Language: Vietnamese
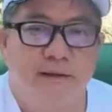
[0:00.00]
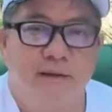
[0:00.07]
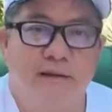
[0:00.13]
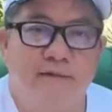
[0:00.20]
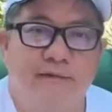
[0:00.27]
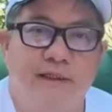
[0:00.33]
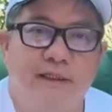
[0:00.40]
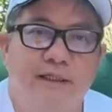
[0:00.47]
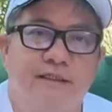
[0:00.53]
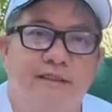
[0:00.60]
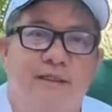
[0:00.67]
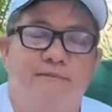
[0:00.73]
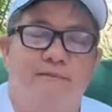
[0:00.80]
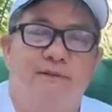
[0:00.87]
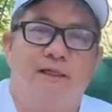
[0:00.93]
nó phải đi
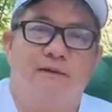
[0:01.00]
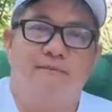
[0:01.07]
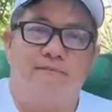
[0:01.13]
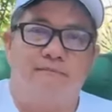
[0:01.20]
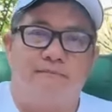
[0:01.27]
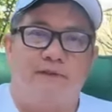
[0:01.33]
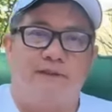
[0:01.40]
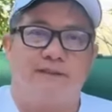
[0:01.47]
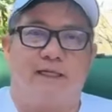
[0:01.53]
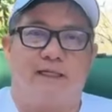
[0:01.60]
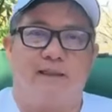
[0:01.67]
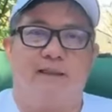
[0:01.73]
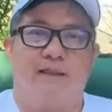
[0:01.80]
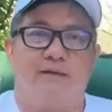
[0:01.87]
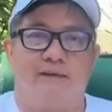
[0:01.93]
song song, có
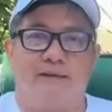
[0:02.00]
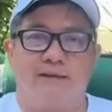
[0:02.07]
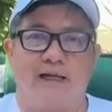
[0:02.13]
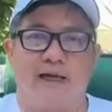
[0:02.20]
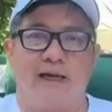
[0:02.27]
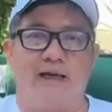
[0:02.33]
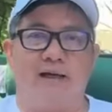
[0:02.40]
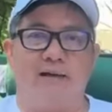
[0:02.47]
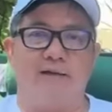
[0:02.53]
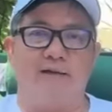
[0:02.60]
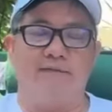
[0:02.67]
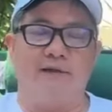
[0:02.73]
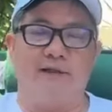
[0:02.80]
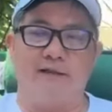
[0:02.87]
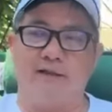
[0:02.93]
chánh và có tà, nó
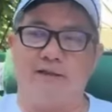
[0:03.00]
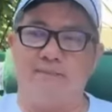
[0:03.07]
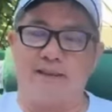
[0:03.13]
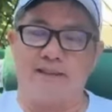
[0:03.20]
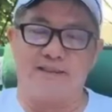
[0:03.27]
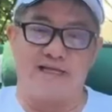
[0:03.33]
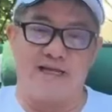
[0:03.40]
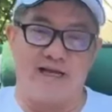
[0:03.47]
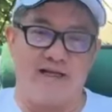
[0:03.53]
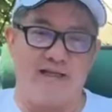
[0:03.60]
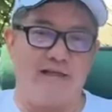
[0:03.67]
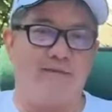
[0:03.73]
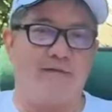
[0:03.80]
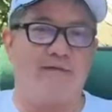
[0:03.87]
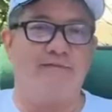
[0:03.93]
phải có mặt trái
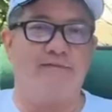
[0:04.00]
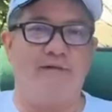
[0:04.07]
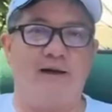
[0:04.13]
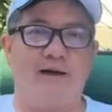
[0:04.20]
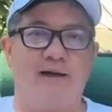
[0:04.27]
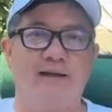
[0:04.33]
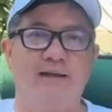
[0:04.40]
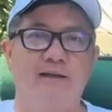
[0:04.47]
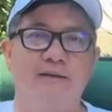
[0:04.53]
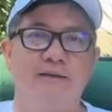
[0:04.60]
và mặt phải.